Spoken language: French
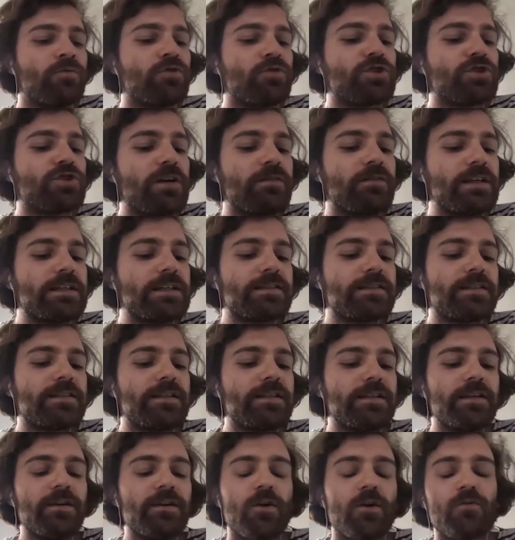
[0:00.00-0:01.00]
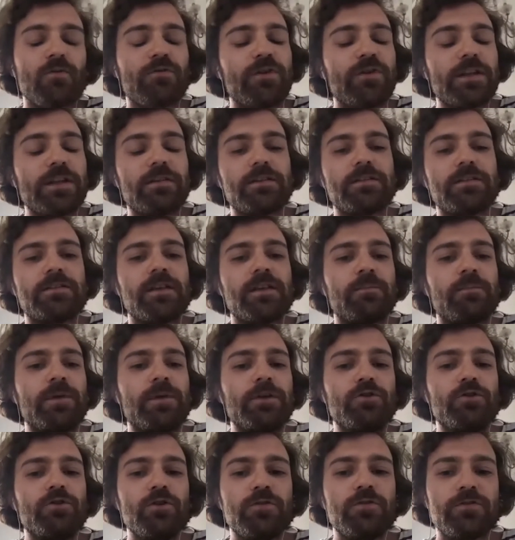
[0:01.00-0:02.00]
Donc j'avais essayé, en fait, ça
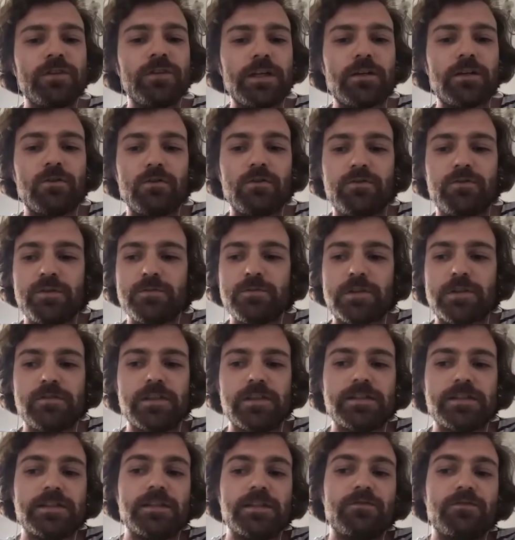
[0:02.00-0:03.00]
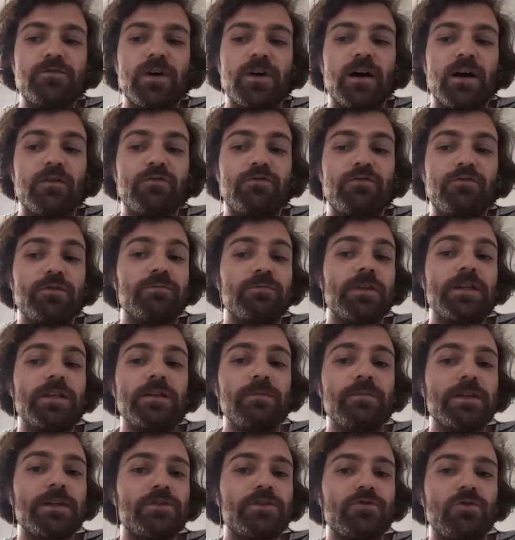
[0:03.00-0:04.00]
s'appelait Deux fenêtres, le film, j'avais essayé de faire un film
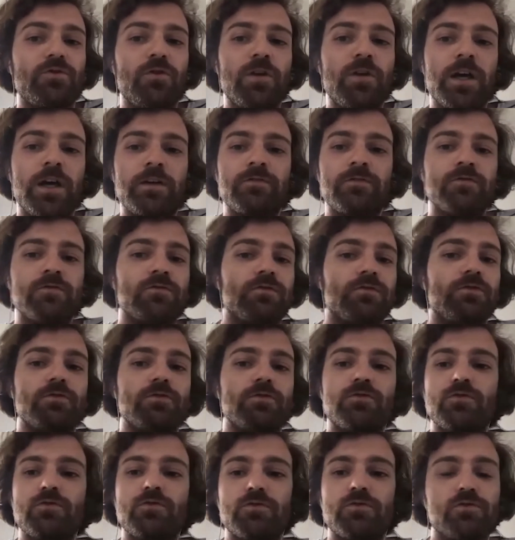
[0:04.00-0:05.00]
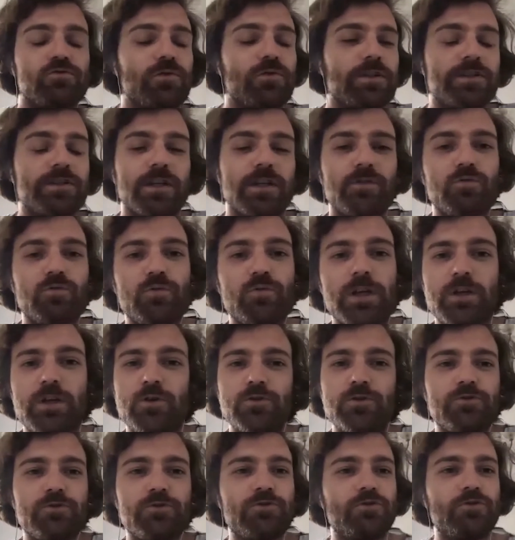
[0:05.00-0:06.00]
d'animation en live, donc euh, de choisir tous les
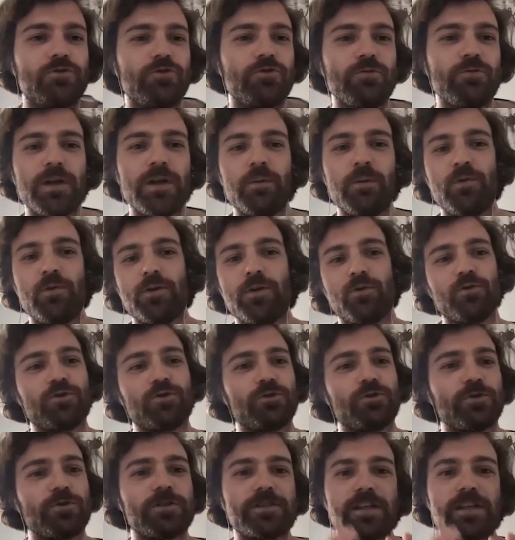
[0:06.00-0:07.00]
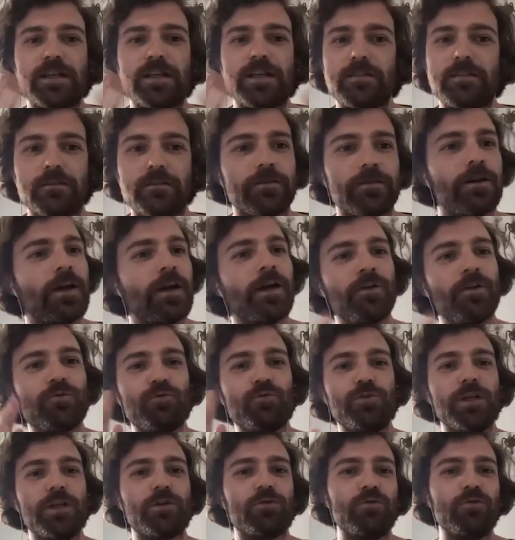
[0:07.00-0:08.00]
costumes, la moindre chaussette,
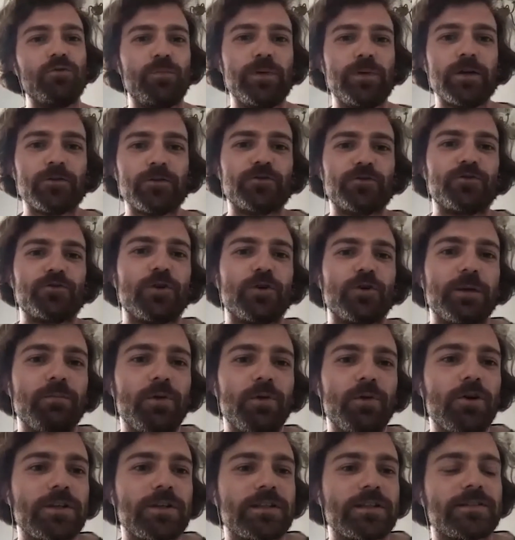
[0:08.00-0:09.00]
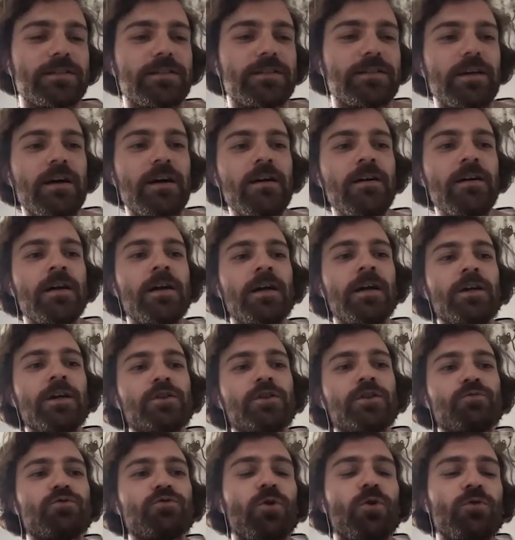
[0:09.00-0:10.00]
tout découper au storyboard, etc. Je
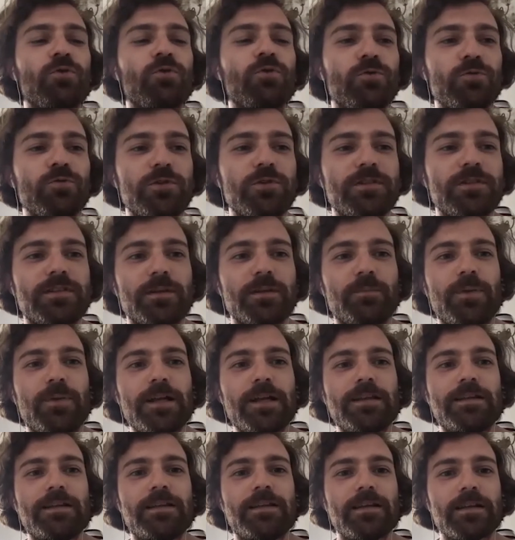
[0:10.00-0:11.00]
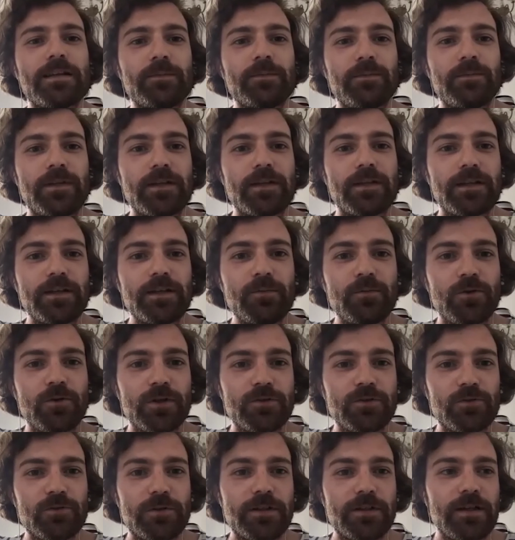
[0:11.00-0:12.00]
me suis rendu compte que n'était pas terrible, terrible le
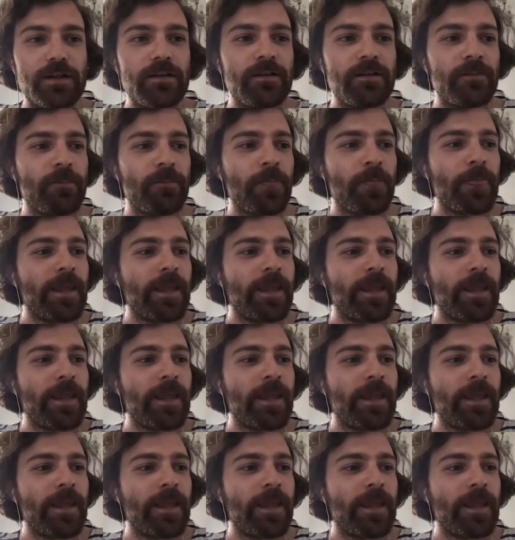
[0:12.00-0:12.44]
résultat.